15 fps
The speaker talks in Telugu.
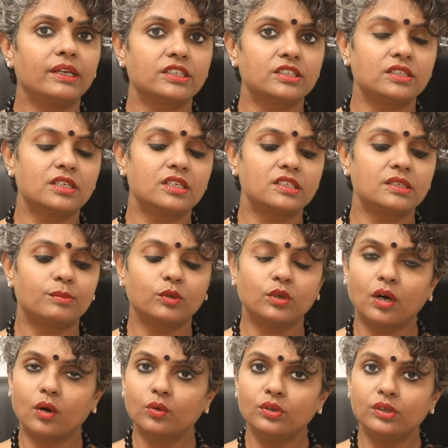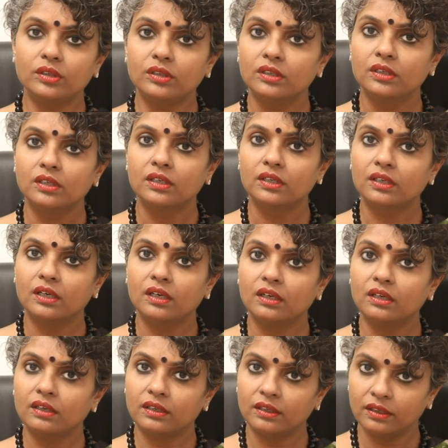పరీక్ష చేసినప్పుడు కౌంట్
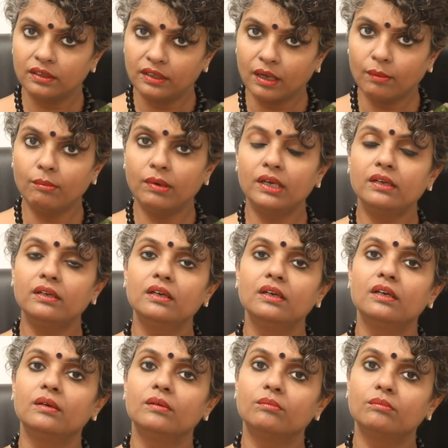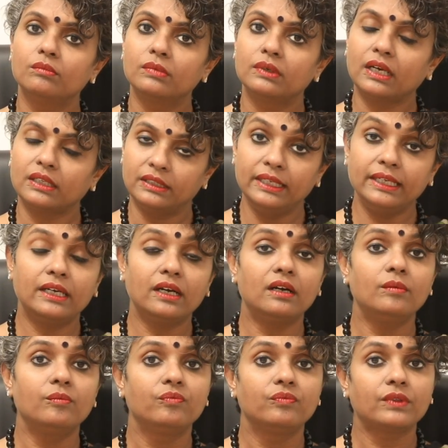నంబర్ కదలిక
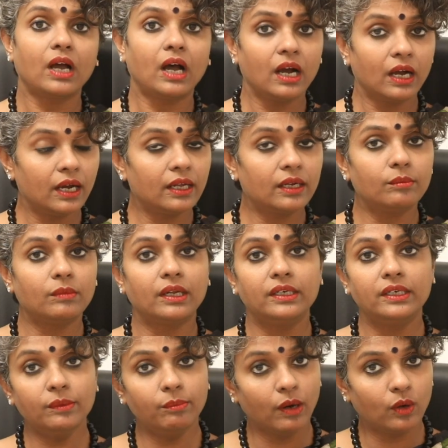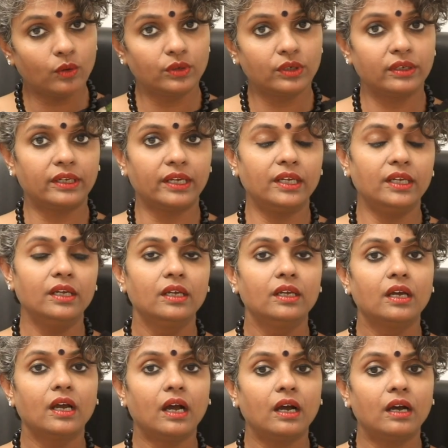ఆకారం అన్నీ బాగుంటాయి
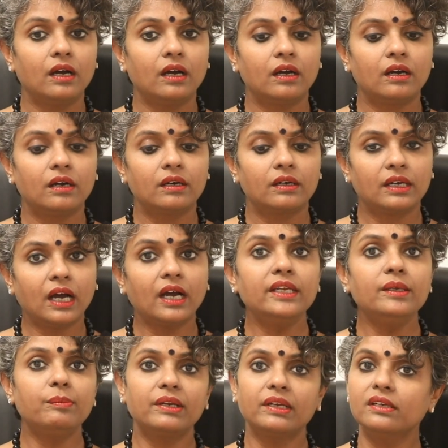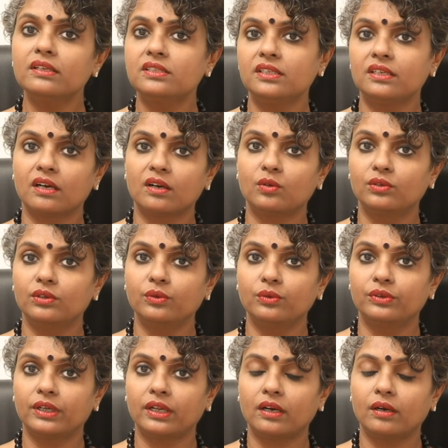కానీ ప్రెగ్నెన్సీ రాకుండా
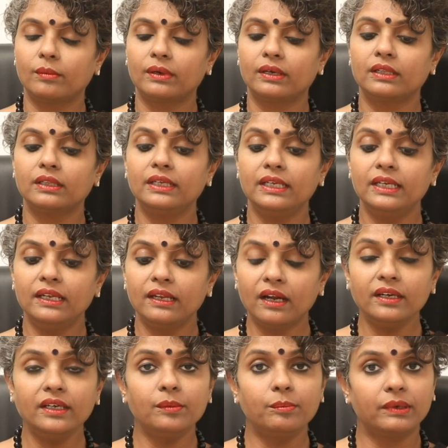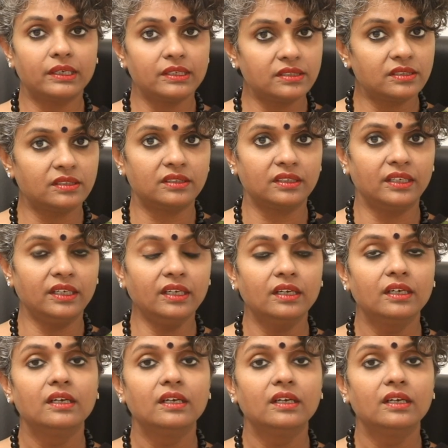ఉంటారనమాట ఇలాంటి పరిస్థితిని